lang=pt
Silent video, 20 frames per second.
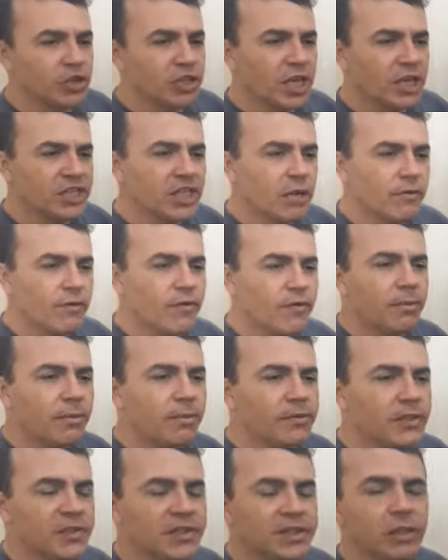Já já vou falar para
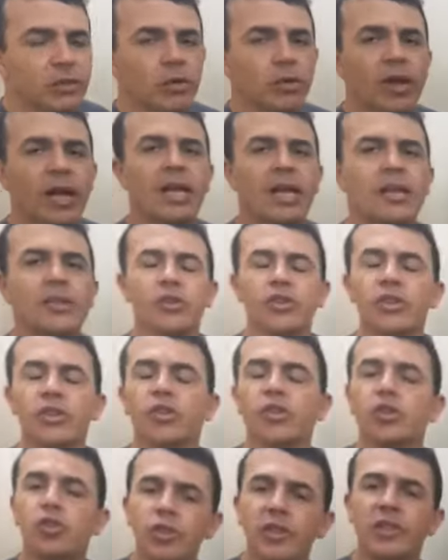você do caso de
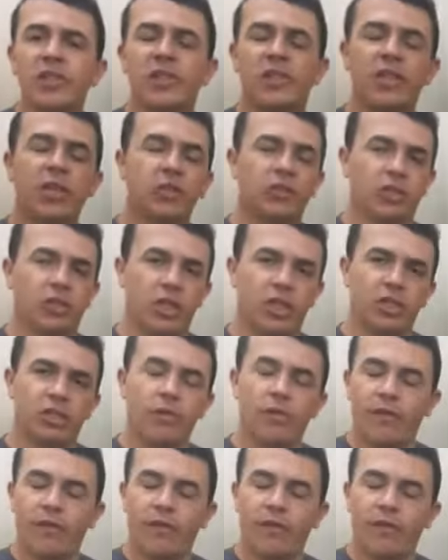suicídio, gente.